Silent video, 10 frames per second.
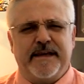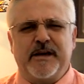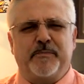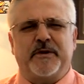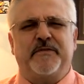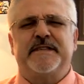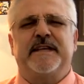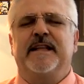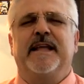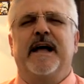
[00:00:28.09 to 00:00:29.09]
их
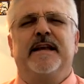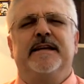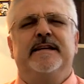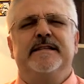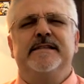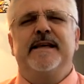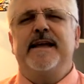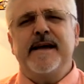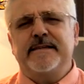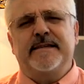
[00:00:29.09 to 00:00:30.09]
профессиональных
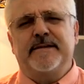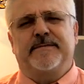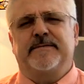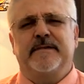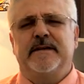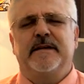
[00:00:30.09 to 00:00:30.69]
интересов,